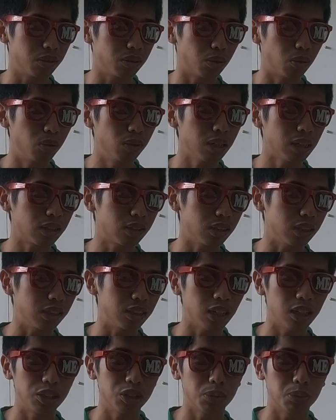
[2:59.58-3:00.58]
音楽に
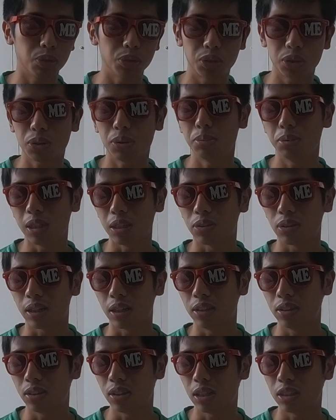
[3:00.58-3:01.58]
政治を持ち込むなとか
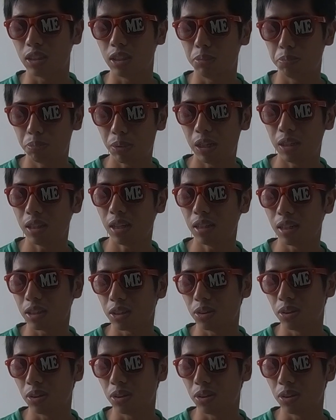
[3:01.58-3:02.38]
言ってるやついっぱいいたんだけ